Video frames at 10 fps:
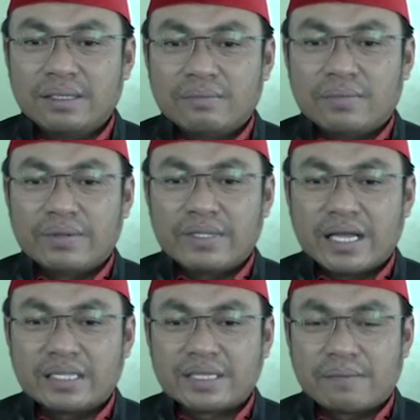bahwa
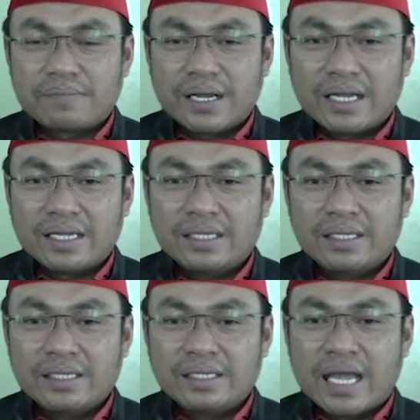jangan sampai
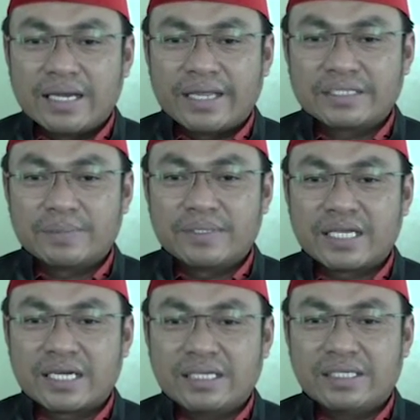dana yang
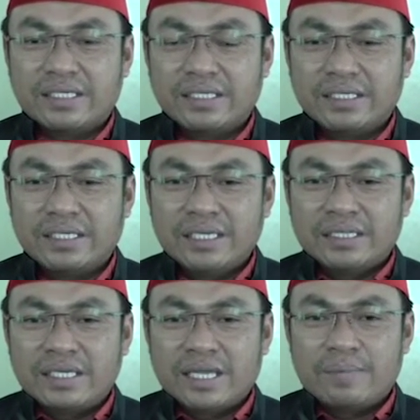sebesar ini
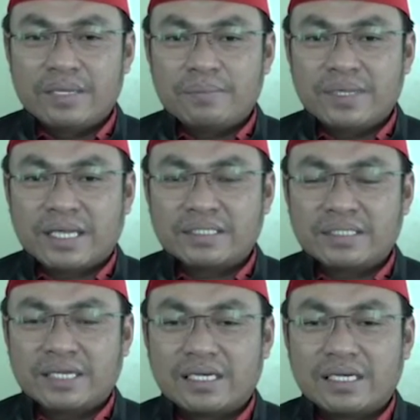tidak berimplikasi
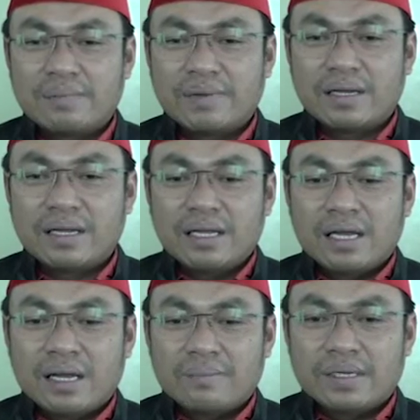terhadap
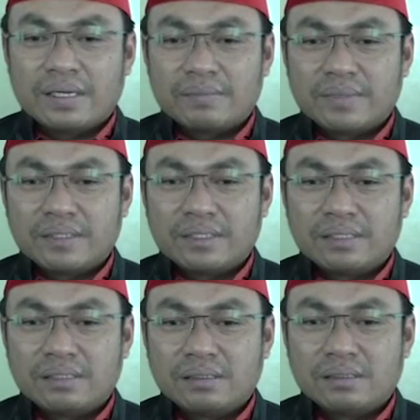apa namanya
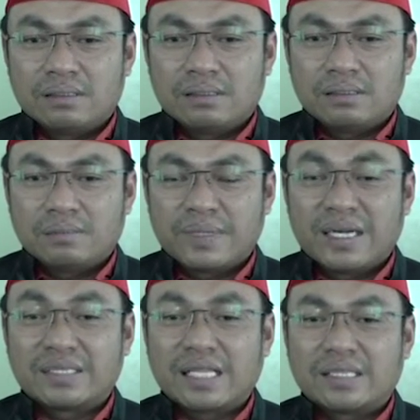eh,
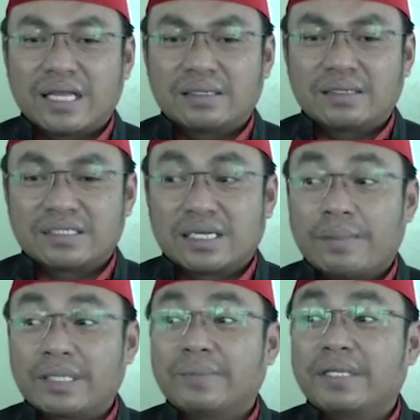pengetatan
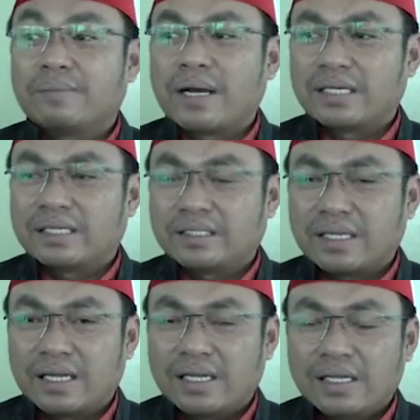keselamatan penerbangan kita.